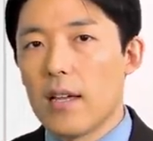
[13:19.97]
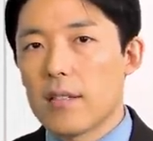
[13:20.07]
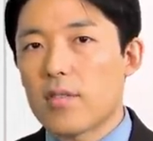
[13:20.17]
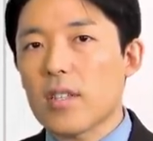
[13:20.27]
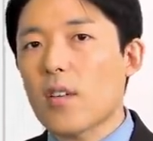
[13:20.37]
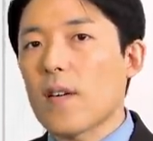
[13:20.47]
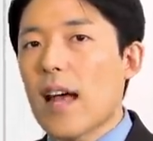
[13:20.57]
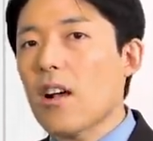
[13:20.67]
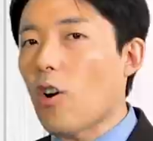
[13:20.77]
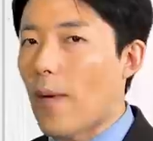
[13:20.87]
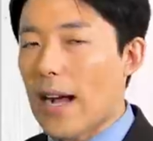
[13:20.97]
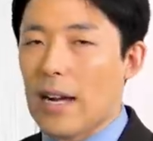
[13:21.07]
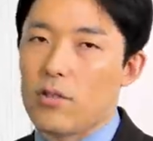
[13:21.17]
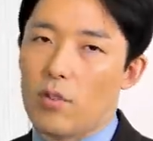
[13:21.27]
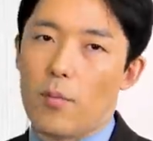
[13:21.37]
Twitter は何個も
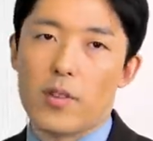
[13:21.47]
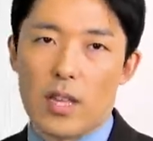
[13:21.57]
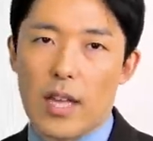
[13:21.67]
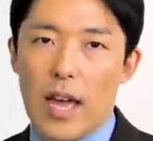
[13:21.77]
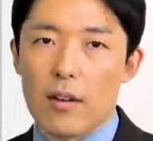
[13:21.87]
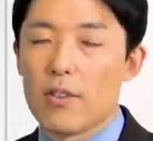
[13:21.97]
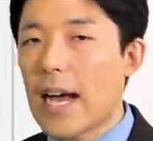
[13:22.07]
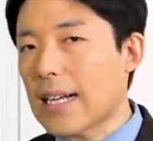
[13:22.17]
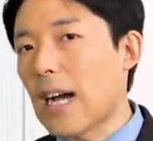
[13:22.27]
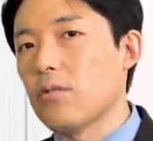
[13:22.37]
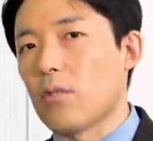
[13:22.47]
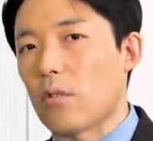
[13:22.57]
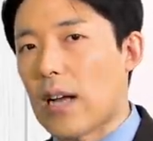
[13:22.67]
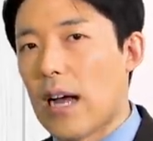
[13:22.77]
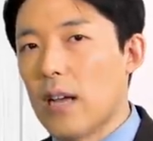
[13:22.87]
アカウント持ってて、裏アカウント
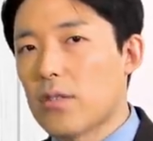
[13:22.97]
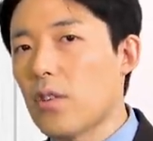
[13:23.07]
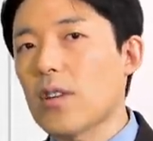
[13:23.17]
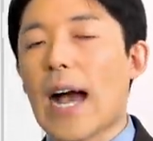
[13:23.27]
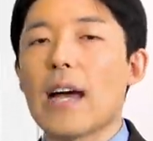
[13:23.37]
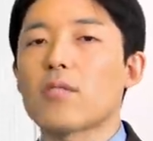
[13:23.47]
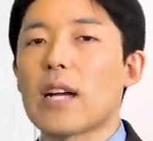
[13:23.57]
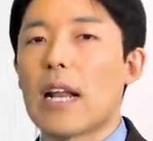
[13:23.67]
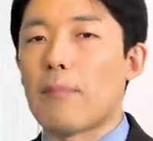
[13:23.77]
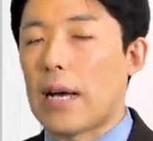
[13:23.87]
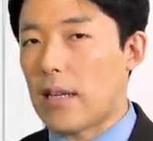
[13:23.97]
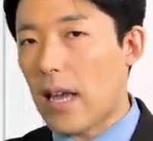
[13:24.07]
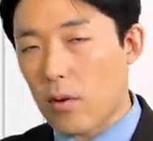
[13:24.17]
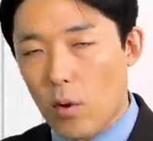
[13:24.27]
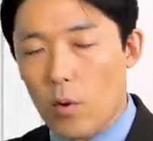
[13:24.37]
とか、そういうのがあるから、まあ
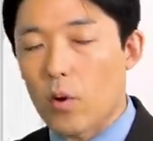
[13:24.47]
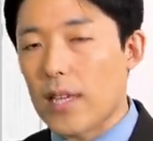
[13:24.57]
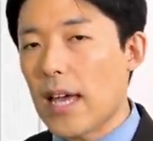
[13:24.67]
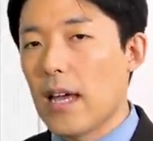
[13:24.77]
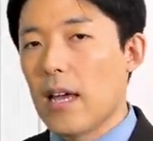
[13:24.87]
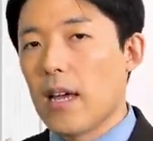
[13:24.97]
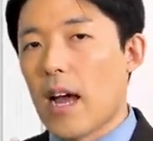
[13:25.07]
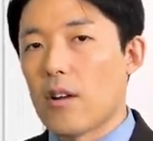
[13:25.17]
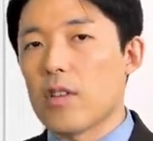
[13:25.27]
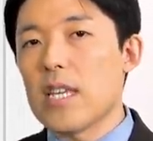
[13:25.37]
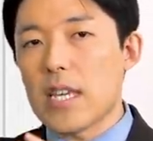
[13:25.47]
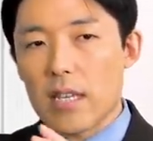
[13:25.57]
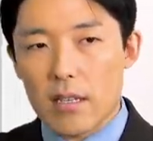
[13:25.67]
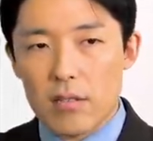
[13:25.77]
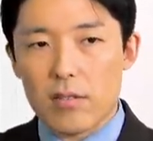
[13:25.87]
結構こうね、あの、
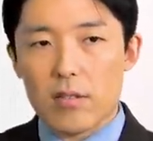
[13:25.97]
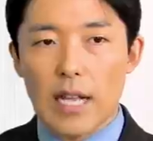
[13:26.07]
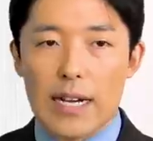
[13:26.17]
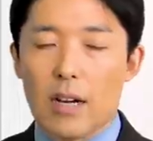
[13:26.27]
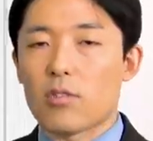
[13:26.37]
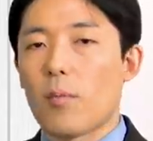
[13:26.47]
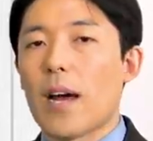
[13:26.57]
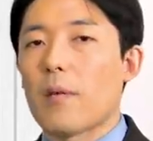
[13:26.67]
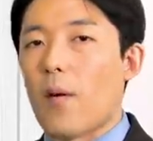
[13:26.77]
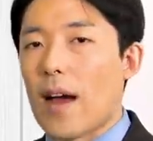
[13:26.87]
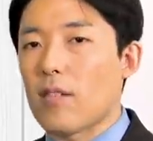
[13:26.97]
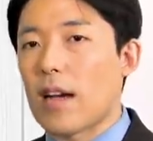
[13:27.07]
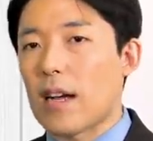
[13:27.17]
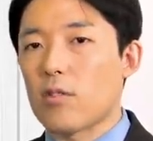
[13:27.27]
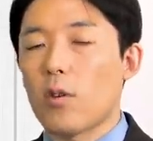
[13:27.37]
いいアカウントもあれば悪い
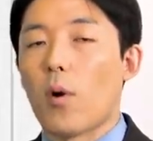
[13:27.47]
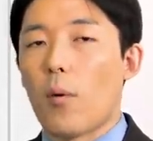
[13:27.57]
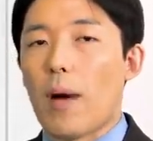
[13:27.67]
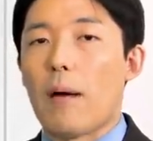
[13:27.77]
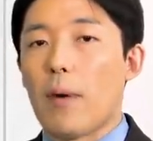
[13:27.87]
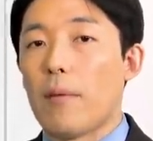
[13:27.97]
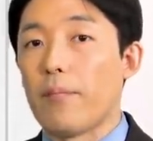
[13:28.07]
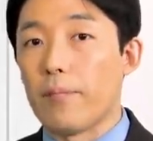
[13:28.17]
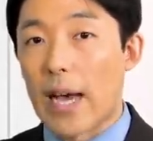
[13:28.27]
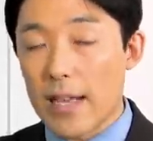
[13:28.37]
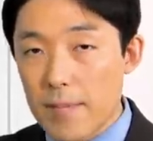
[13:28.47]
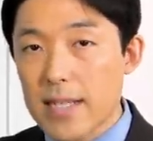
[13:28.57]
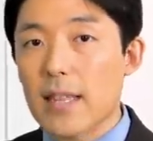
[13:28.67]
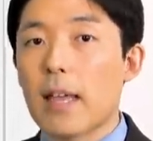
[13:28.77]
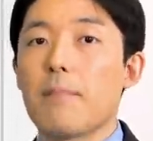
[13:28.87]
アカウントも、まあまあ、ない
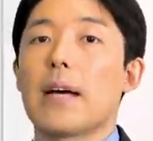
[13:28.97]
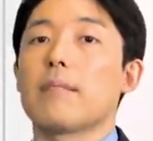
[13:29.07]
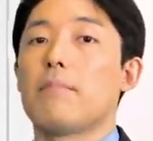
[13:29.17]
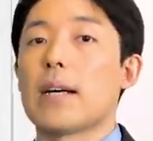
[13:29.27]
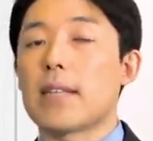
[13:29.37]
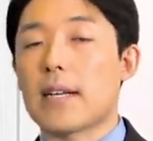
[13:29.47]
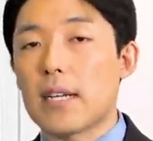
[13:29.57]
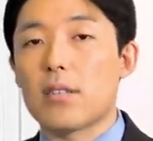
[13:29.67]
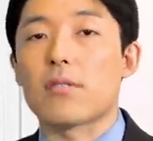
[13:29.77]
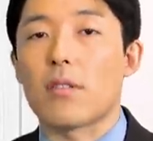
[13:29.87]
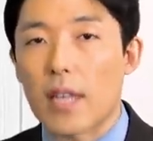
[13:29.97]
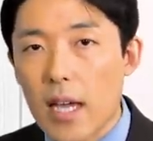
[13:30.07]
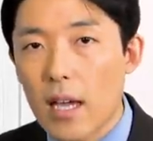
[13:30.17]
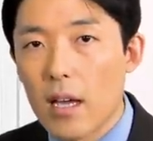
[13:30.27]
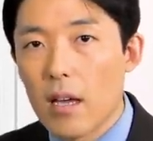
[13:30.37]
混ぜで、ま、混ぜっ返しですよ
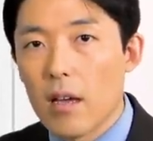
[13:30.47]
ね。